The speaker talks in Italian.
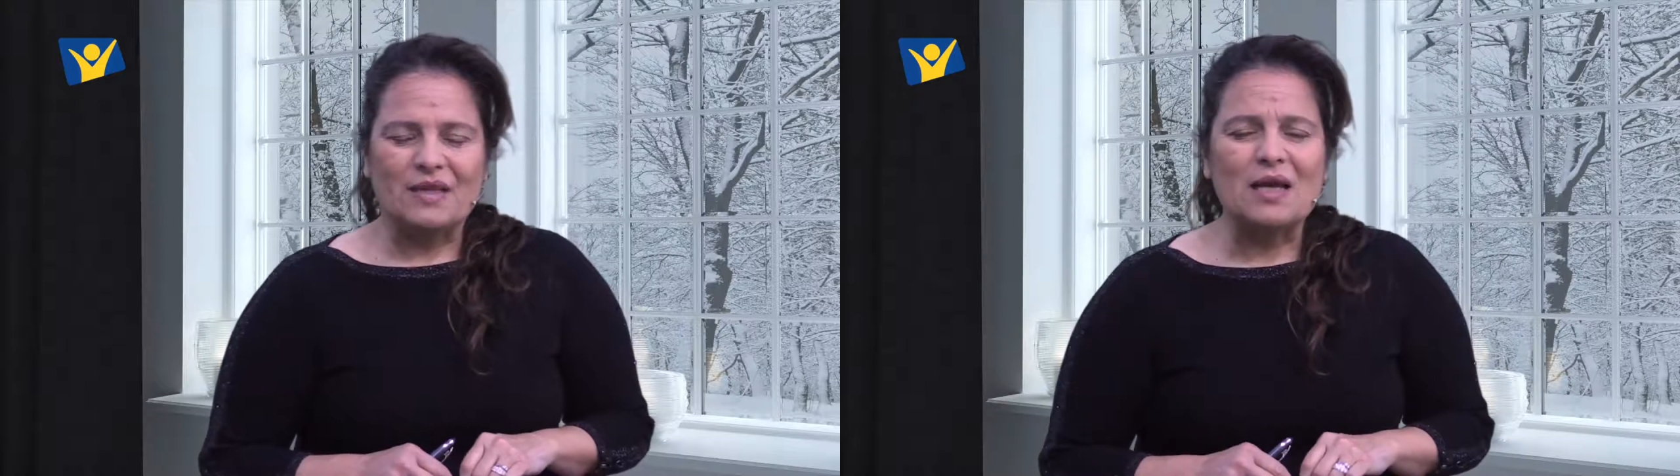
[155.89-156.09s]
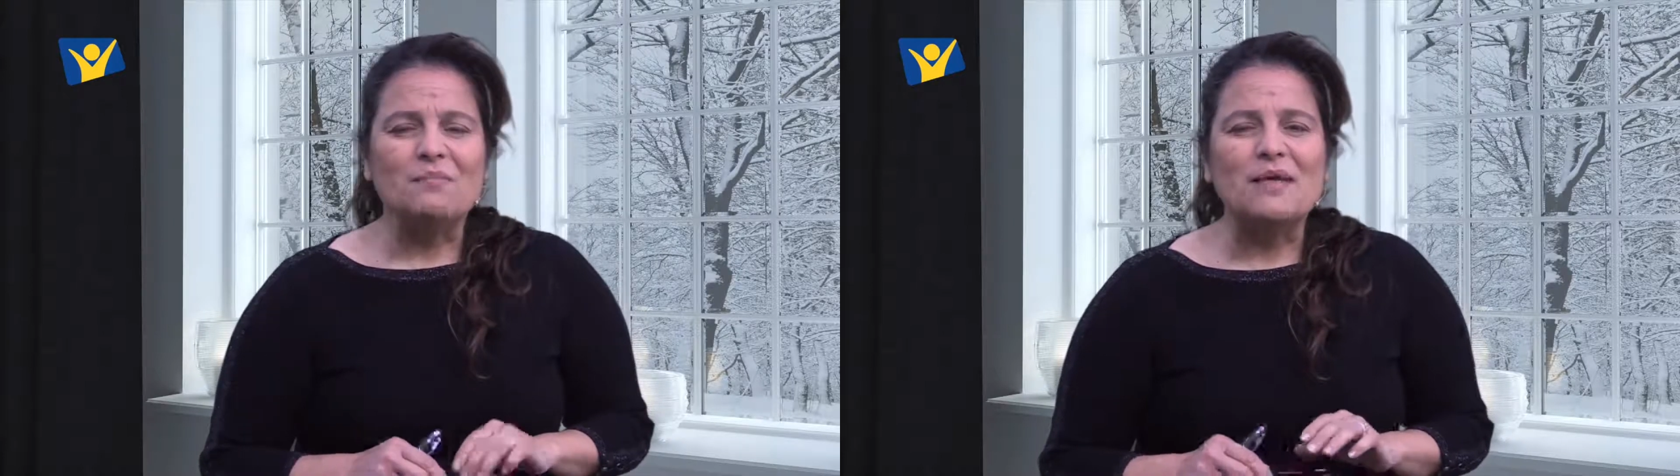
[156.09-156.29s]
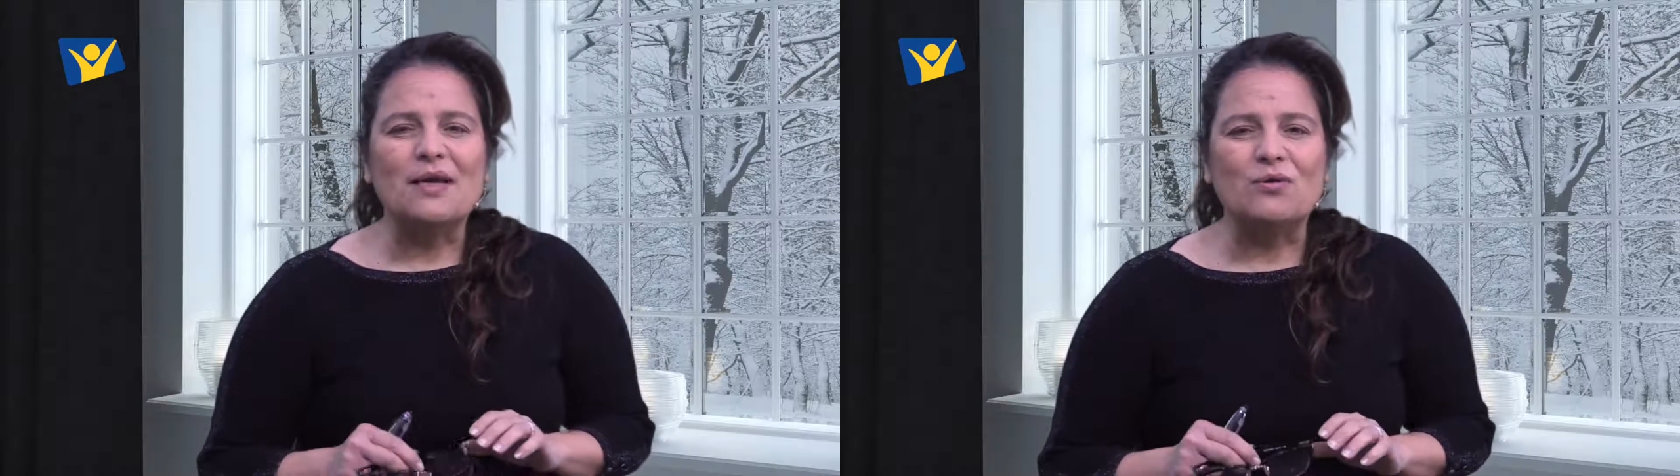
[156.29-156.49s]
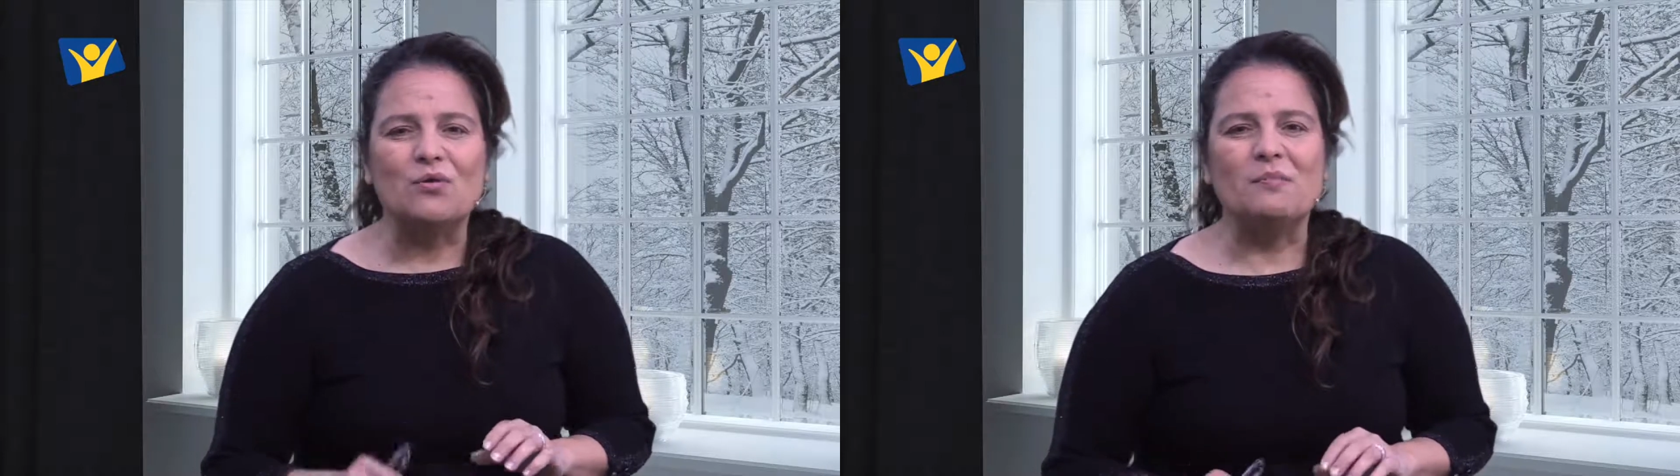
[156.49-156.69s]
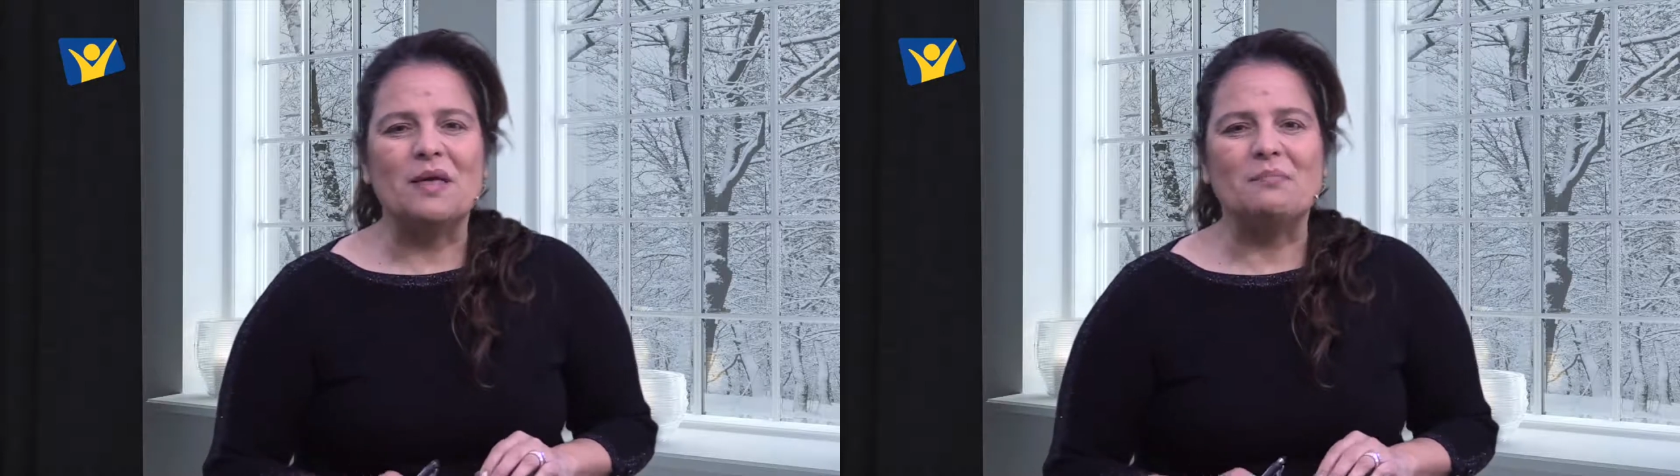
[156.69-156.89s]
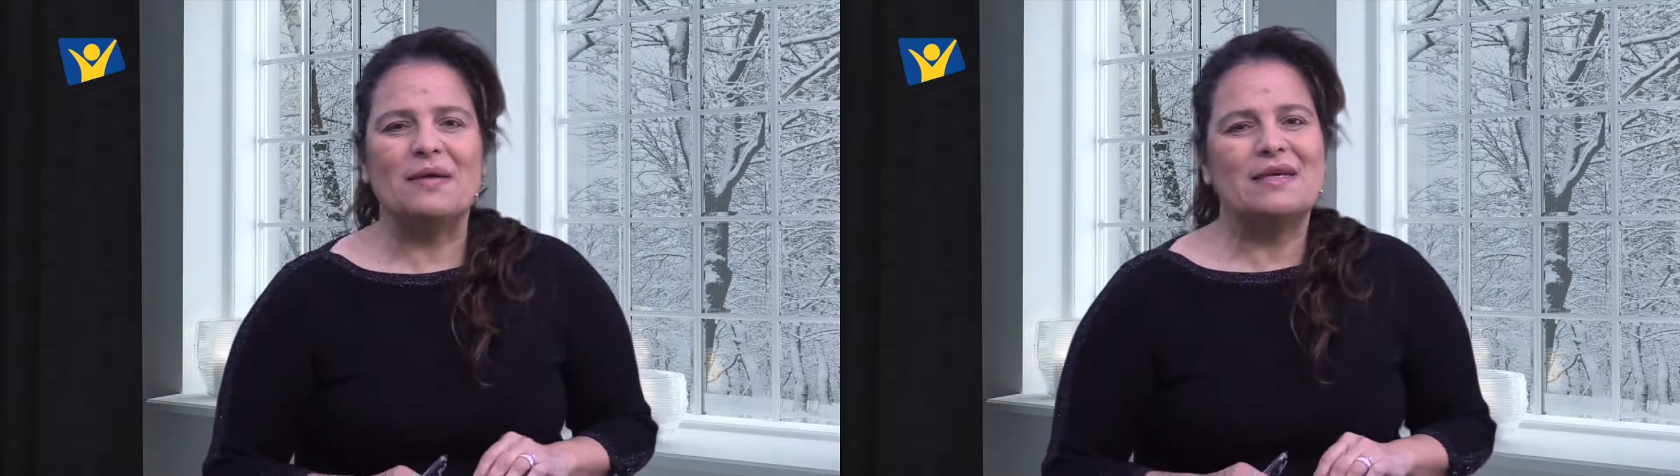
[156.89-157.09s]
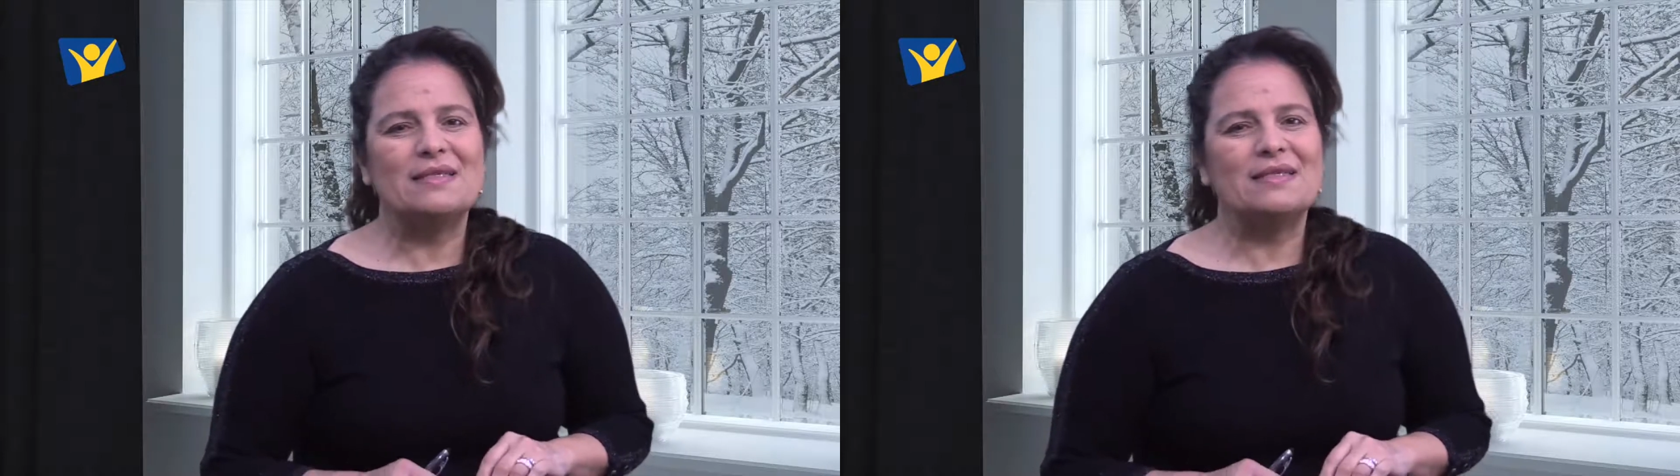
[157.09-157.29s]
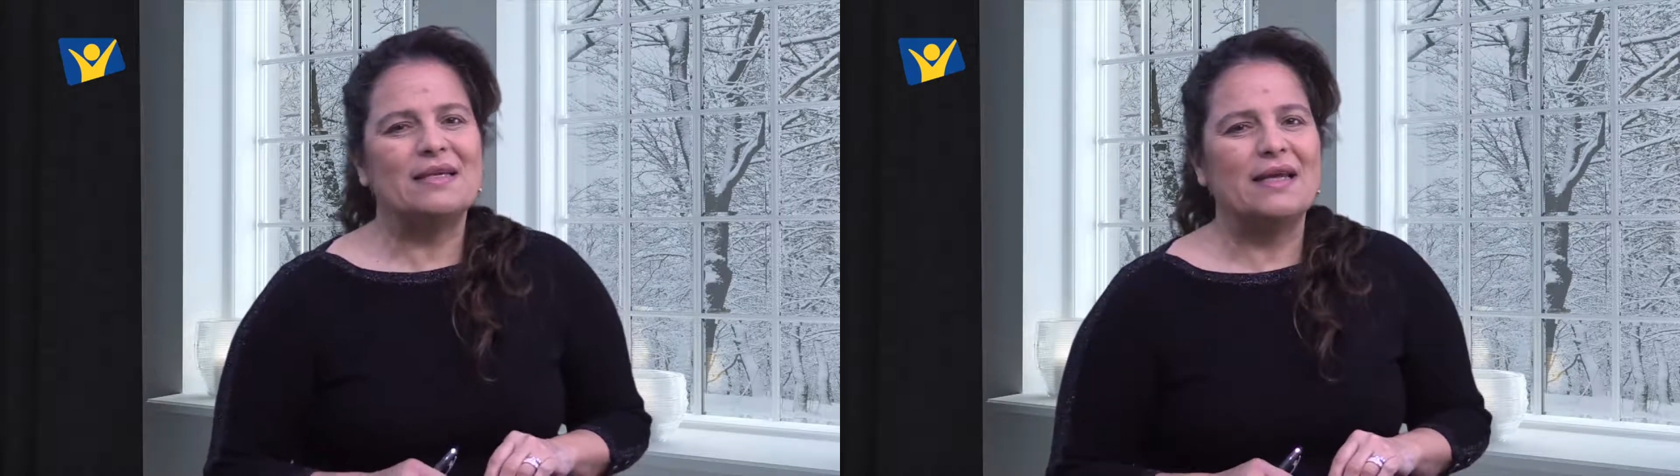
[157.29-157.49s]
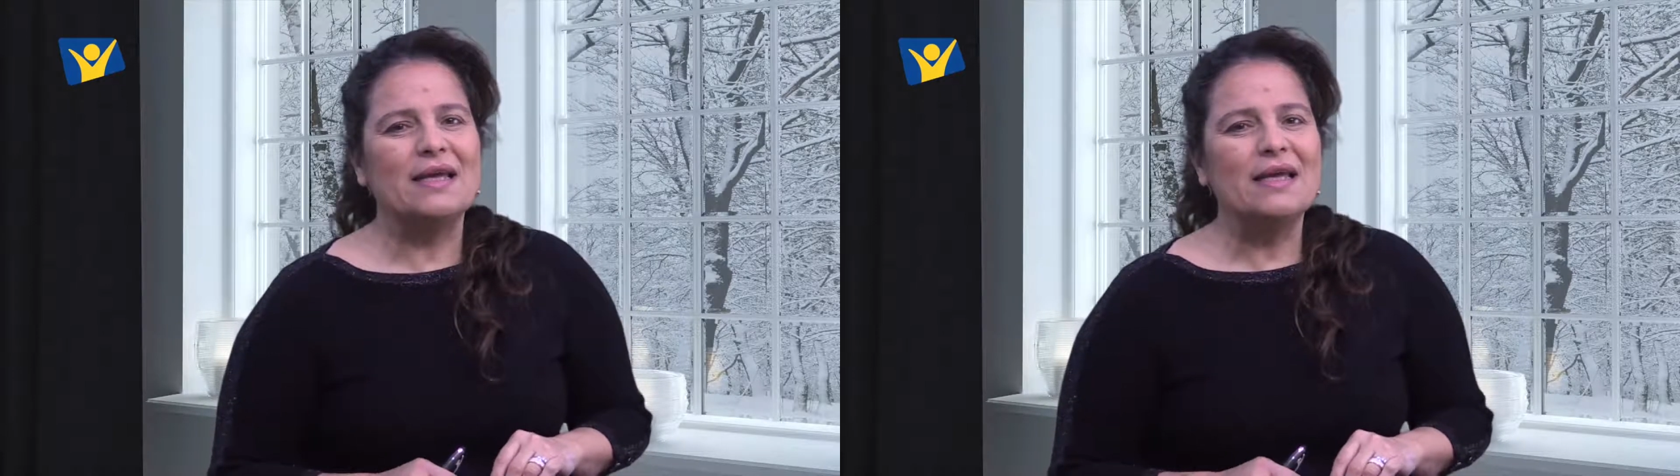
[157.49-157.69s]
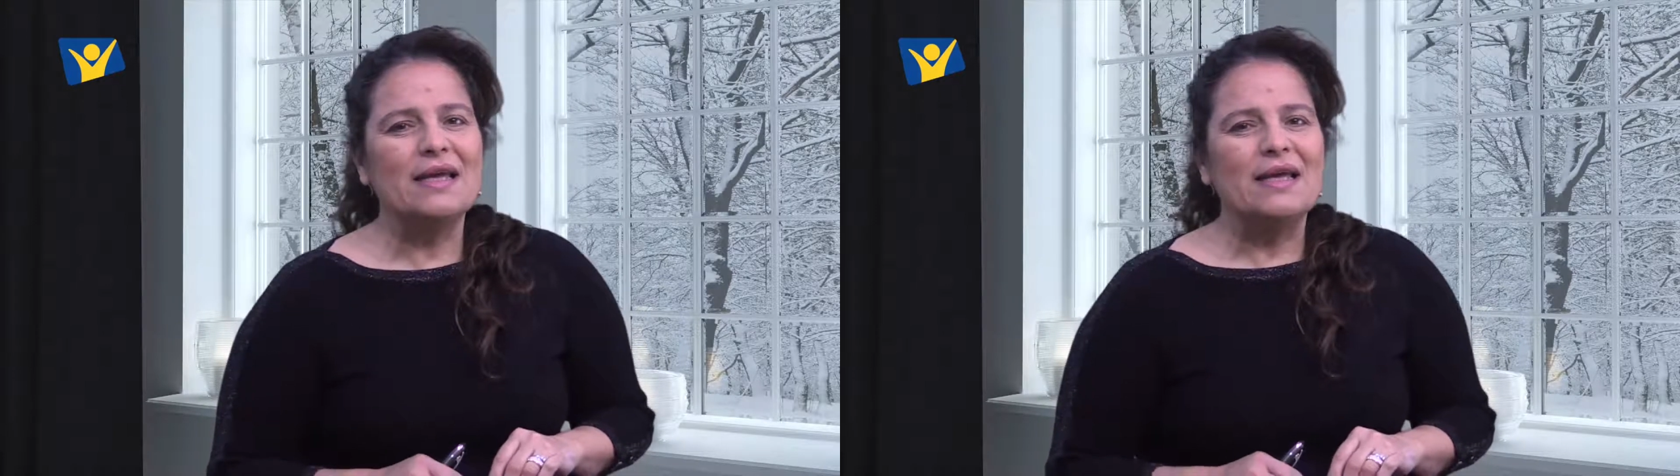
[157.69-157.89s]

Cammina con me per essere